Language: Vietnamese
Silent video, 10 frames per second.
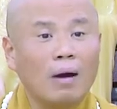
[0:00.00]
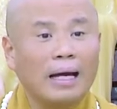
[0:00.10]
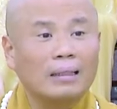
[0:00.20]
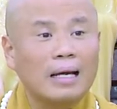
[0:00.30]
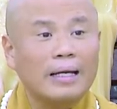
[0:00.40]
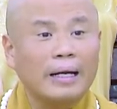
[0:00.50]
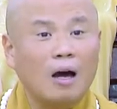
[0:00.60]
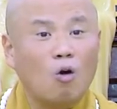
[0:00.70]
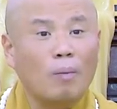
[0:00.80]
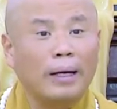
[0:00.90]
Quang thấy cái
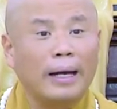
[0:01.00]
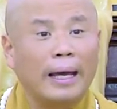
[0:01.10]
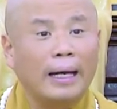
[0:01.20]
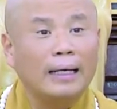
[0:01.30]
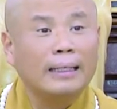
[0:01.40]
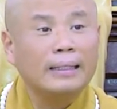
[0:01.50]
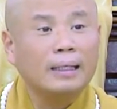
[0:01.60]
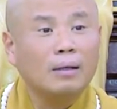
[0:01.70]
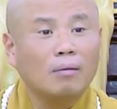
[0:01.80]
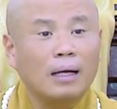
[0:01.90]
đầu mình để lên cái
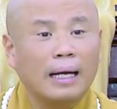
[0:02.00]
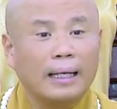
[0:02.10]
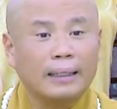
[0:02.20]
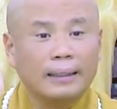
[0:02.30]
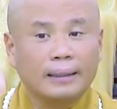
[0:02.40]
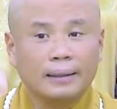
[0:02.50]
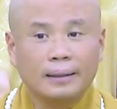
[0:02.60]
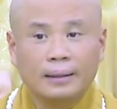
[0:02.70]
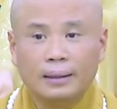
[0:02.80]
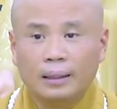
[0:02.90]
chân của Ngài.
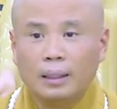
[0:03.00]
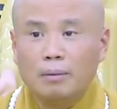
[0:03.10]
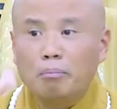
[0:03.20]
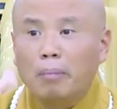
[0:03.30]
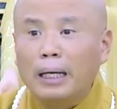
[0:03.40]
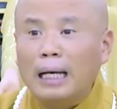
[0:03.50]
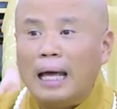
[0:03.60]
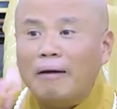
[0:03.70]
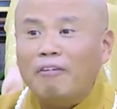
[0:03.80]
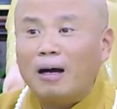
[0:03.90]
Mình
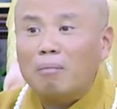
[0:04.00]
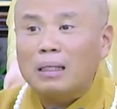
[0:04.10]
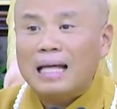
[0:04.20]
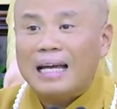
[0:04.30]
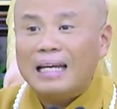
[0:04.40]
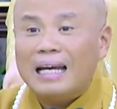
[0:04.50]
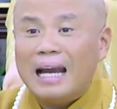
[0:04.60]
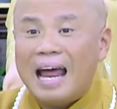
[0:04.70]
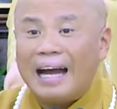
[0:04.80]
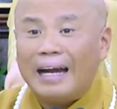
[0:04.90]
lễ Phật mình thấy
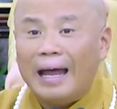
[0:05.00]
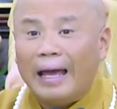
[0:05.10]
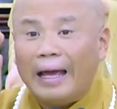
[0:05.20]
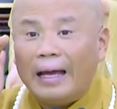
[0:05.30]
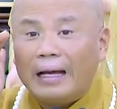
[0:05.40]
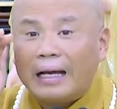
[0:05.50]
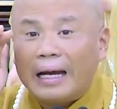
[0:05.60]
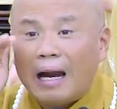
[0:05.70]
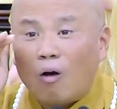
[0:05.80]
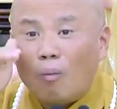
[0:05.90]
đang để
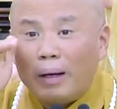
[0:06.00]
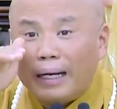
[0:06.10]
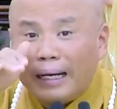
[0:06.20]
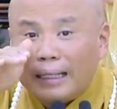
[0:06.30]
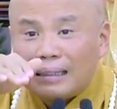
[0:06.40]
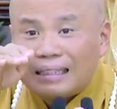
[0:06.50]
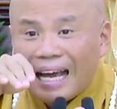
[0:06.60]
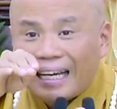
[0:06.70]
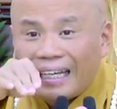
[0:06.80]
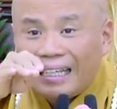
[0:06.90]
cái đầu mình á,
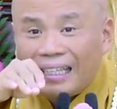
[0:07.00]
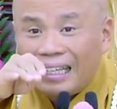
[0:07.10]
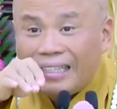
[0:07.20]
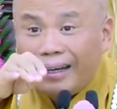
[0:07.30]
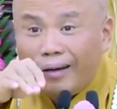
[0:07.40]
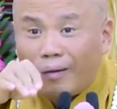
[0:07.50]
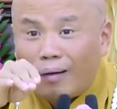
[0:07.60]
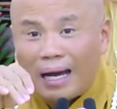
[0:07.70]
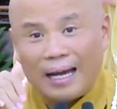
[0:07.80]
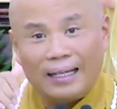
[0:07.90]
sát cái chân của
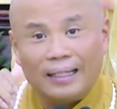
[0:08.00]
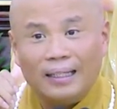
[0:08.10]
Ngài,